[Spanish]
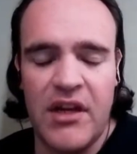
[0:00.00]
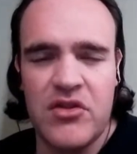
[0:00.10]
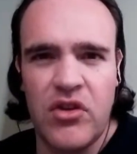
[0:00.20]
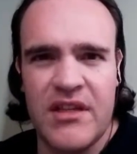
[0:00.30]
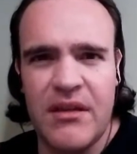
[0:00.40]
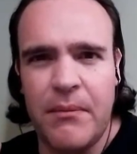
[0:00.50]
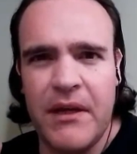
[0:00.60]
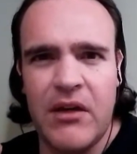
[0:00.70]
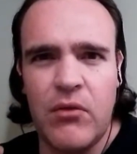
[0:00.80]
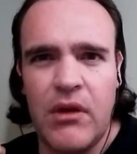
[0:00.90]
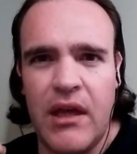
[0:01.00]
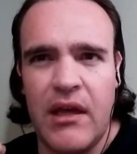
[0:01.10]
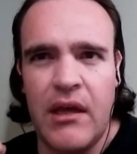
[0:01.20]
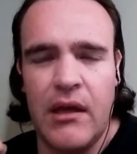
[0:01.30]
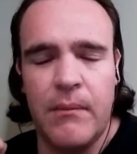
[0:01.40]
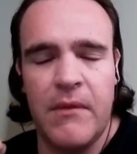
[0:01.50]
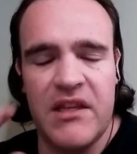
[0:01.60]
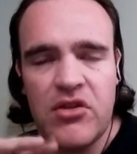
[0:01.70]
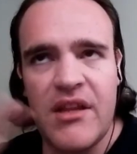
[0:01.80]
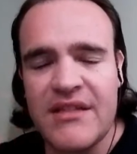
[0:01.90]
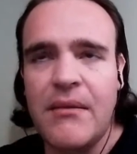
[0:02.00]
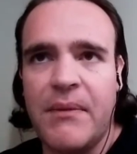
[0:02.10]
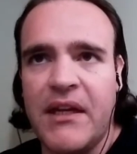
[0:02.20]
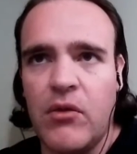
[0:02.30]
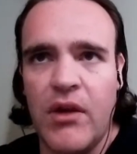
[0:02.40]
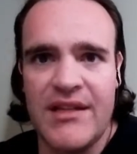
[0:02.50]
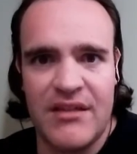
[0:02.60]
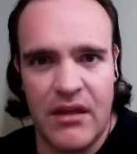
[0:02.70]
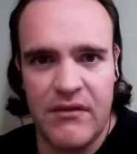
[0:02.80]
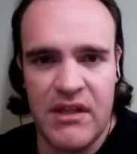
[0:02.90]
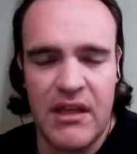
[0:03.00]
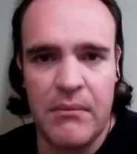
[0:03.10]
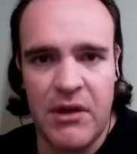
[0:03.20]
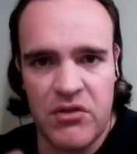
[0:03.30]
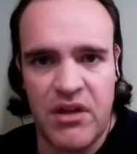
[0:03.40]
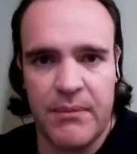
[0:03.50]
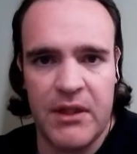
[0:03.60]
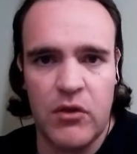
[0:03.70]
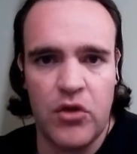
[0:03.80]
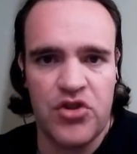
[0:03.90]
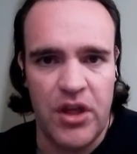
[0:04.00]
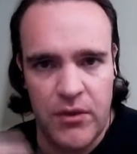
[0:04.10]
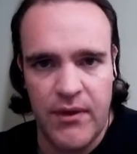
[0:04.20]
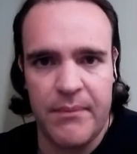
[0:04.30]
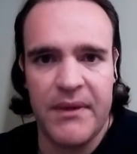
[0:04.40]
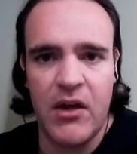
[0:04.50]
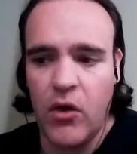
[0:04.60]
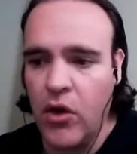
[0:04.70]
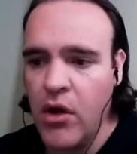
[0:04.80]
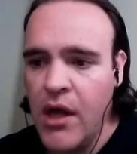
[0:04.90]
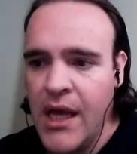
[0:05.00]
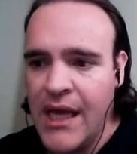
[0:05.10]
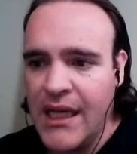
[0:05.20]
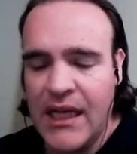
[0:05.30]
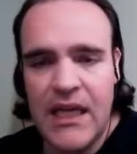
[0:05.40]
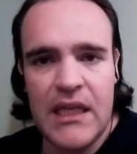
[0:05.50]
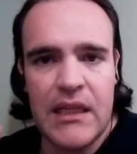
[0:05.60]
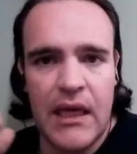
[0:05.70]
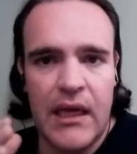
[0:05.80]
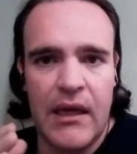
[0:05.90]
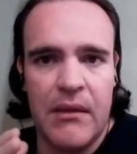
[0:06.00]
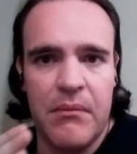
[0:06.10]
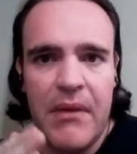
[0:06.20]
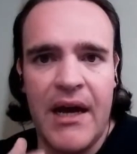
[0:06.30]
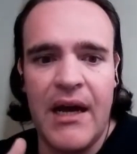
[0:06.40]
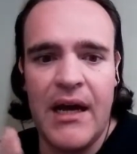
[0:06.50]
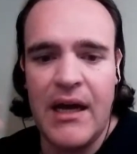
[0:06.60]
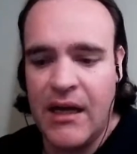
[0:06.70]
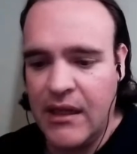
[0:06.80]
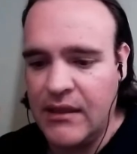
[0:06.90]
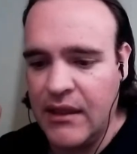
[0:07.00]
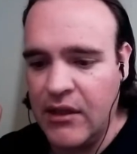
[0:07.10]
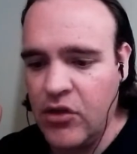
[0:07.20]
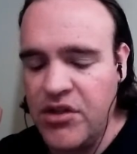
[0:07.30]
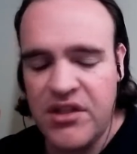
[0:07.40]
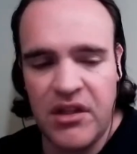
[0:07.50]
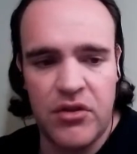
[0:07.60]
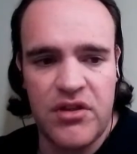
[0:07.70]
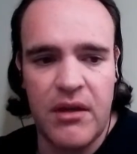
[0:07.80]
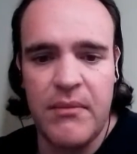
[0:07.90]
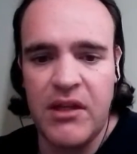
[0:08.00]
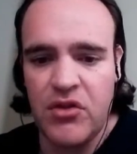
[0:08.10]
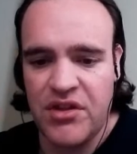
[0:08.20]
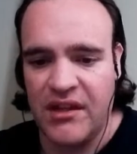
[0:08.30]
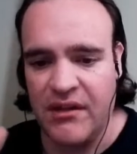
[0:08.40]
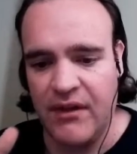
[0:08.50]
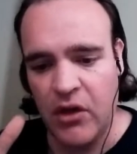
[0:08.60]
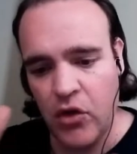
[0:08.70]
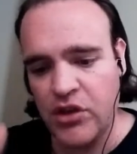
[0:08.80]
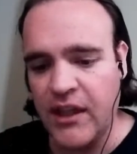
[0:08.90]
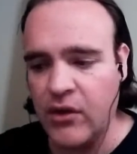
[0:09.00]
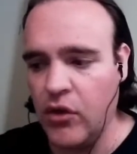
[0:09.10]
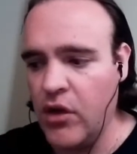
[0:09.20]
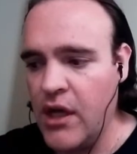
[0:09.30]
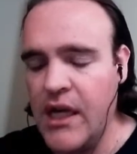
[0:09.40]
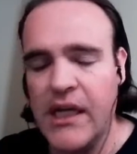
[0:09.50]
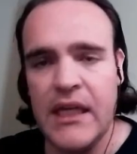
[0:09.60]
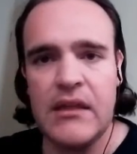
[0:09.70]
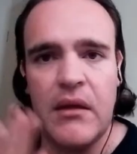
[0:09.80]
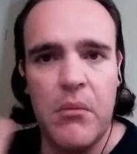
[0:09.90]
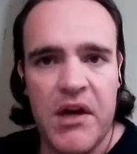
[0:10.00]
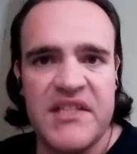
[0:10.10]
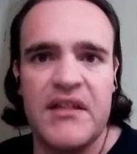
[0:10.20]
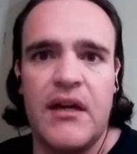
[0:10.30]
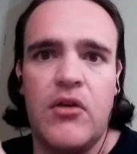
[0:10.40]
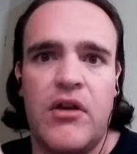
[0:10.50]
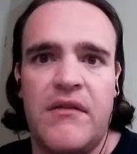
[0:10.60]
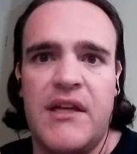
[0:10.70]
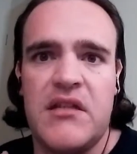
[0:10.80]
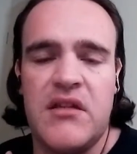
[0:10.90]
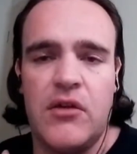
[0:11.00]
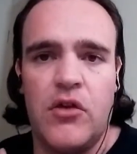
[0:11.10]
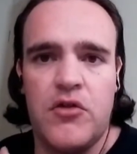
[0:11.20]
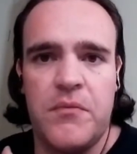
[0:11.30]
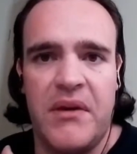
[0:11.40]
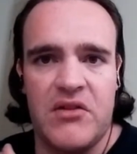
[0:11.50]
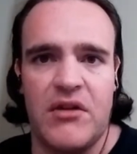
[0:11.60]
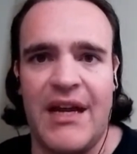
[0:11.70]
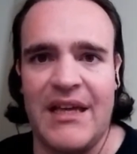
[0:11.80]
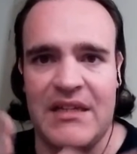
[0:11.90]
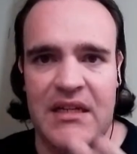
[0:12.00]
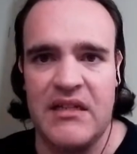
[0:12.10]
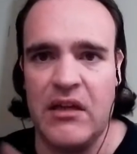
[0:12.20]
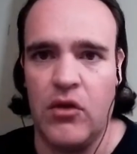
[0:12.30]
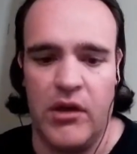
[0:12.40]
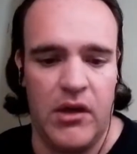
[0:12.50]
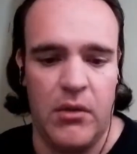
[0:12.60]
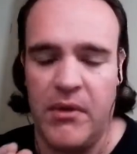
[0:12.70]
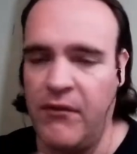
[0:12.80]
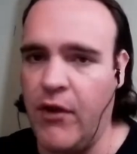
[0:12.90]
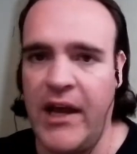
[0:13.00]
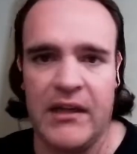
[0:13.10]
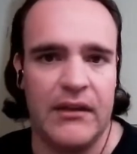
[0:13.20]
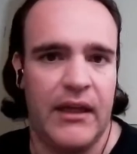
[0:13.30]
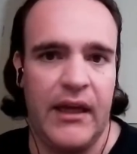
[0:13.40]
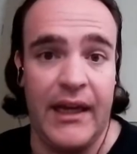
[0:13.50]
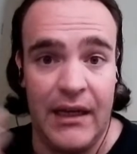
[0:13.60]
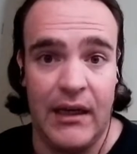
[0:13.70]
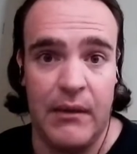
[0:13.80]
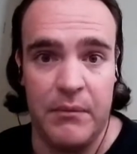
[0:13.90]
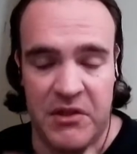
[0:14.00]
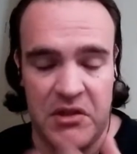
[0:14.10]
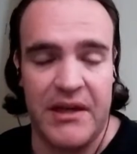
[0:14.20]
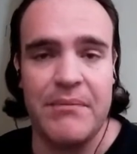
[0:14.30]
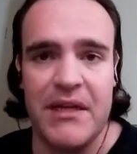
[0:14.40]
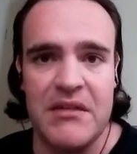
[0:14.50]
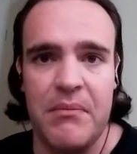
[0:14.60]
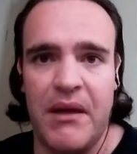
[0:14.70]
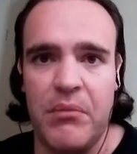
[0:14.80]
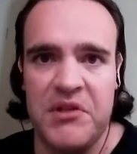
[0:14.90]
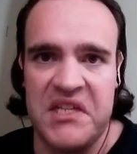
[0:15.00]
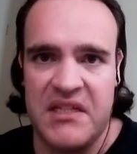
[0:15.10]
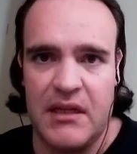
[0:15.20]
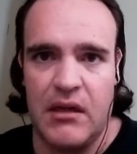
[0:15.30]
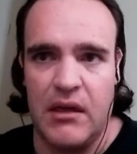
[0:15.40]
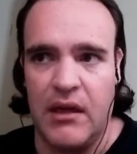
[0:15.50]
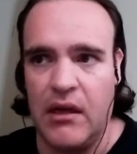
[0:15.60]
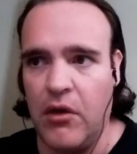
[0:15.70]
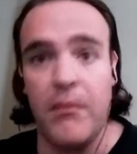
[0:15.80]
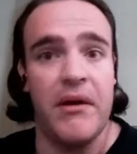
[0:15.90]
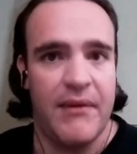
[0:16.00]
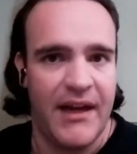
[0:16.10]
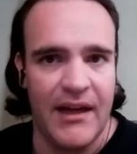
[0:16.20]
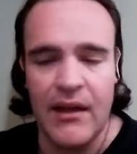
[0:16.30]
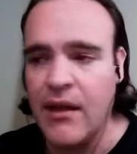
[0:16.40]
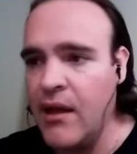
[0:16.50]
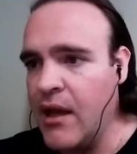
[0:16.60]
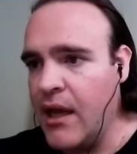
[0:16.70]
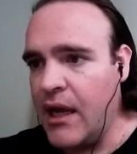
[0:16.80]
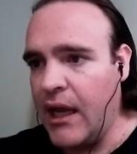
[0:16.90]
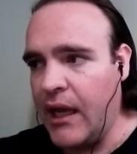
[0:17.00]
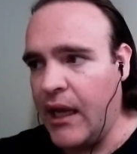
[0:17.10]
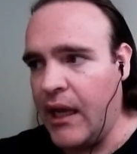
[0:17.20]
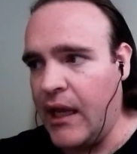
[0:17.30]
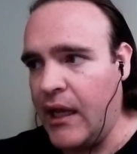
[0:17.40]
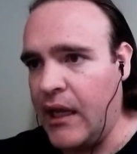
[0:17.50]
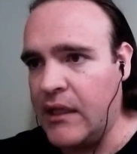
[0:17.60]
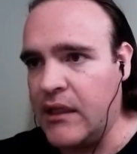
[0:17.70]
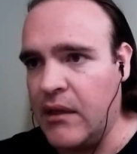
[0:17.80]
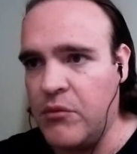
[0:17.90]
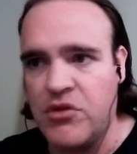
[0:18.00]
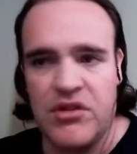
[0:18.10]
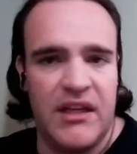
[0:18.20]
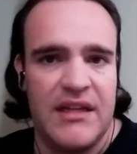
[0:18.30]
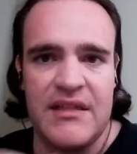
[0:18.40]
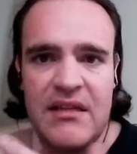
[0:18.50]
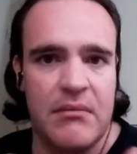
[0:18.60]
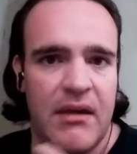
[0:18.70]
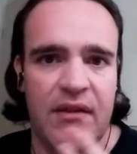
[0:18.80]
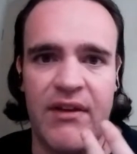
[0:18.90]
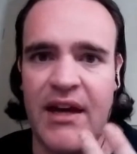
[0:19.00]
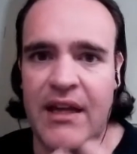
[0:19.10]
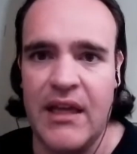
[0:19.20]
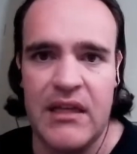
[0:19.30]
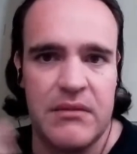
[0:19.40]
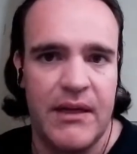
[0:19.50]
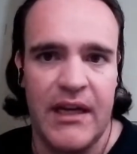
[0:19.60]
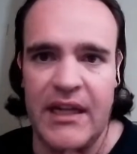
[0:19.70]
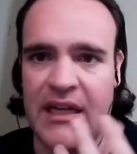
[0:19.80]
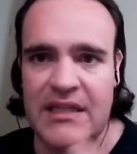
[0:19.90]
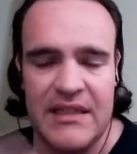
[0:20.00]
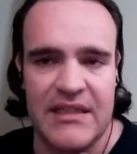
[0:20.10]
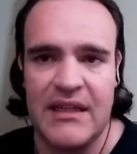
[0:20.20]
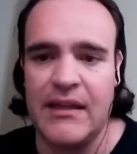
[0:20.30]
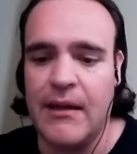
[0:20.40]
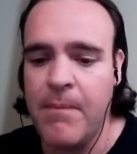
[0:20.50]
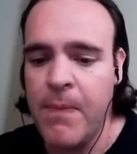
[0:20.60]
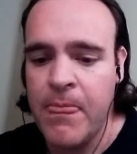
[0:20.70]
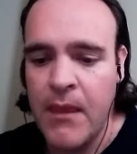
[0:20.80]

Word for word: La historia de esta película, eh, la historia de esta película está dividida en varios capítulos y un epílogo y eh, va teniendo distintos elementos que te van cortando y te muestran lo que vienen siendo los personajes del circo, el hombre fuerte, el personaje principal pues es el, hombre bala eh, y tenemos quienes hacen malabares, bailarinas, etcétera